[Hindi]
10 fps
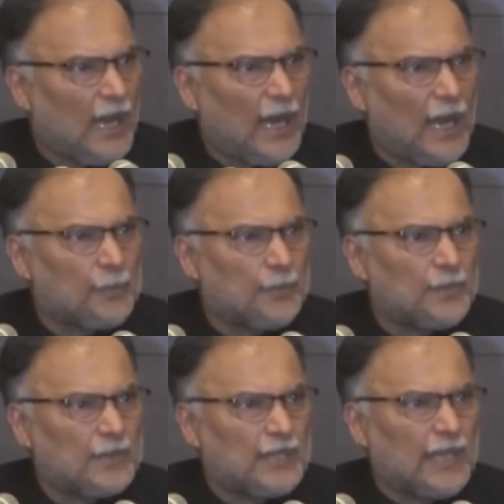आप
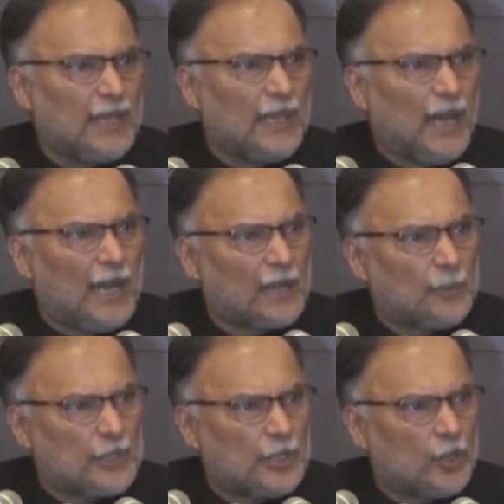तीन लाख
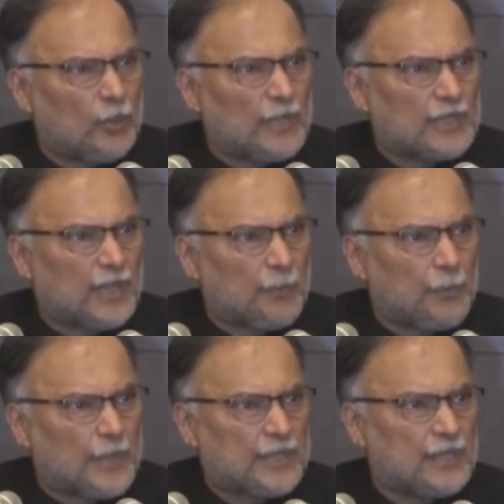मशीनों में से
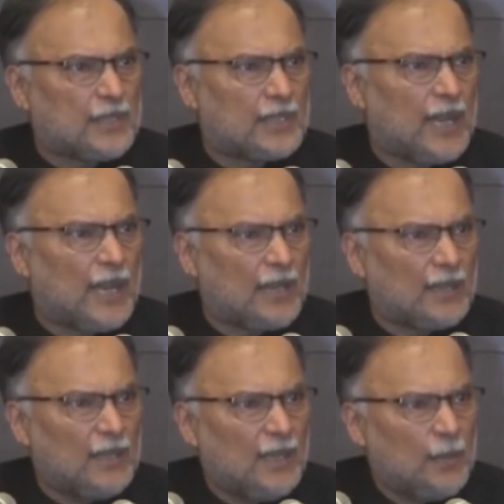पच्चीस हज़ार
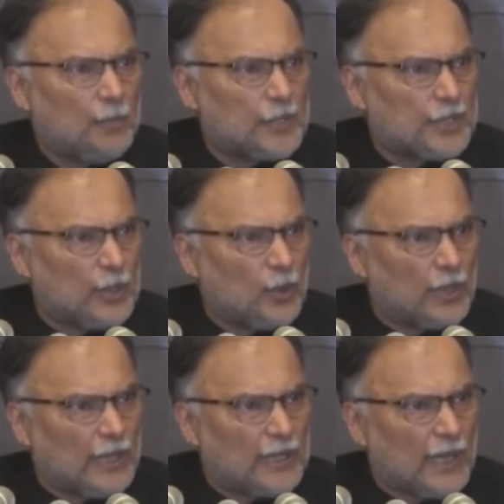मशीनों
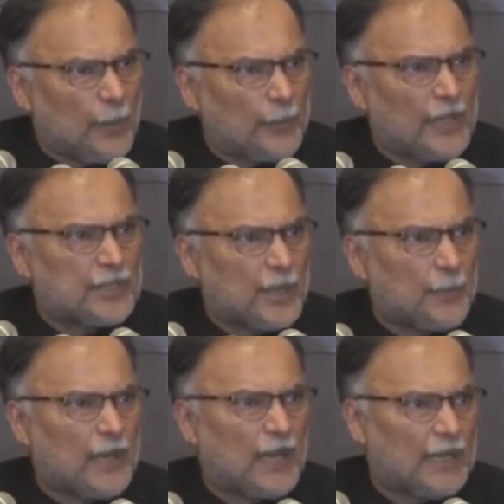के अंदर अपना
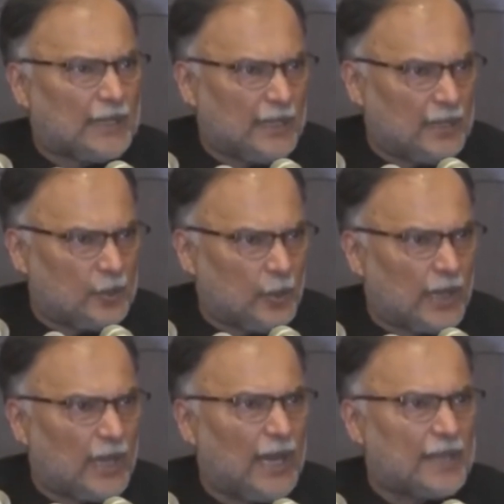चिप लगा दें जो एक
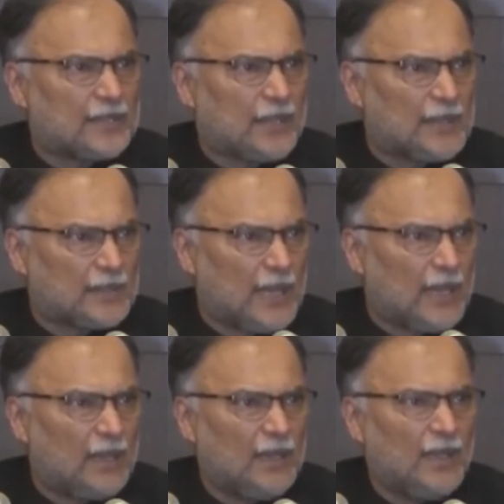ख़ास तर्ज का
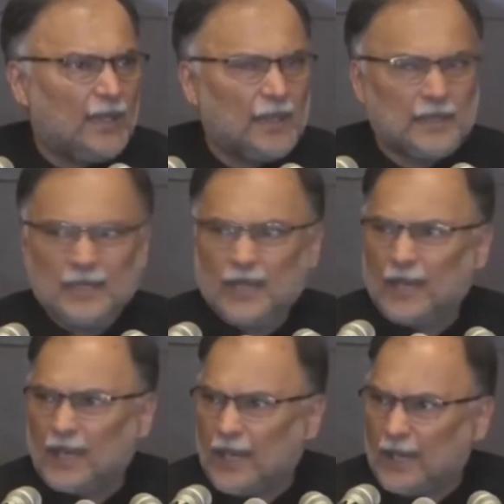नतीजा
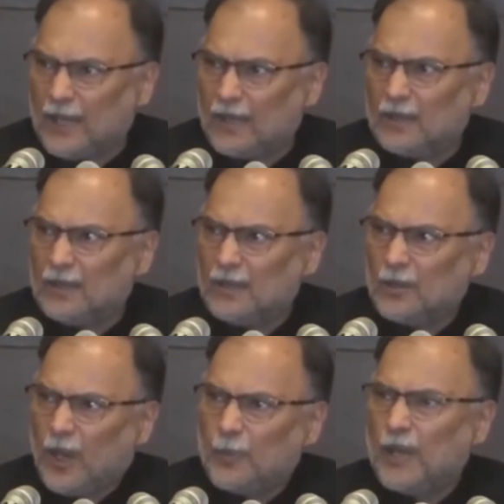निकाले
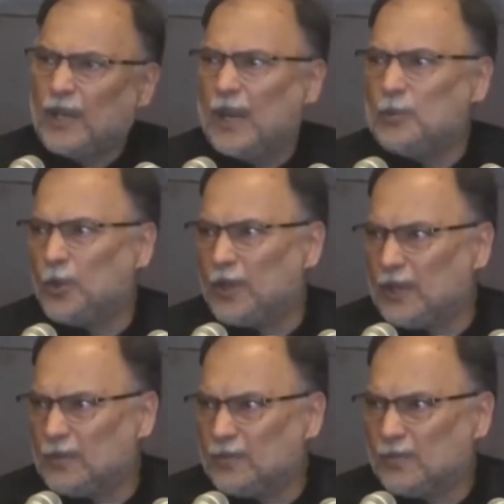तो आपका काम हो
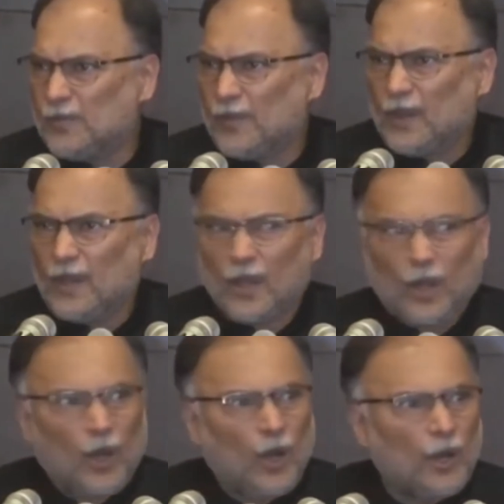गया
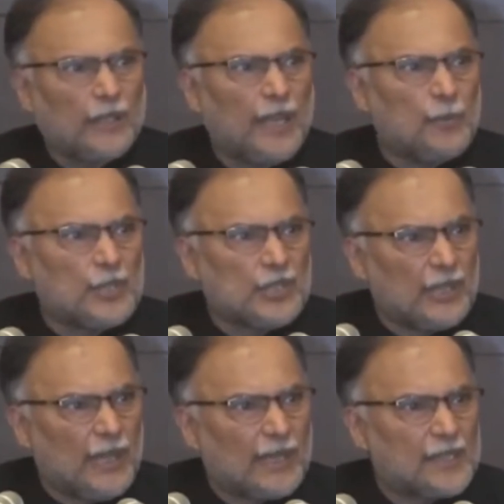और ये
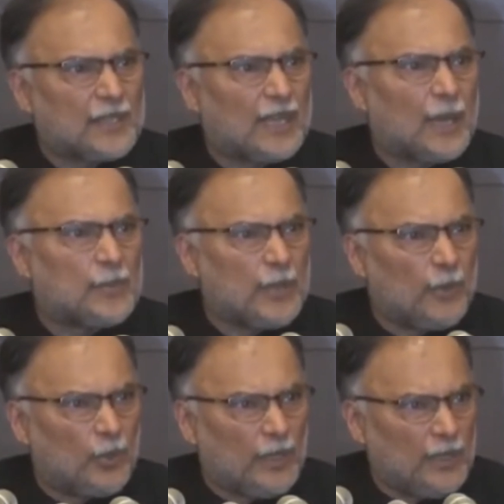मशीनें किसके कब्ज़े
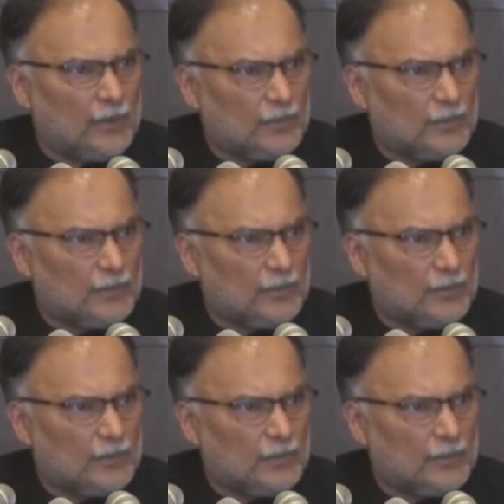में होंगी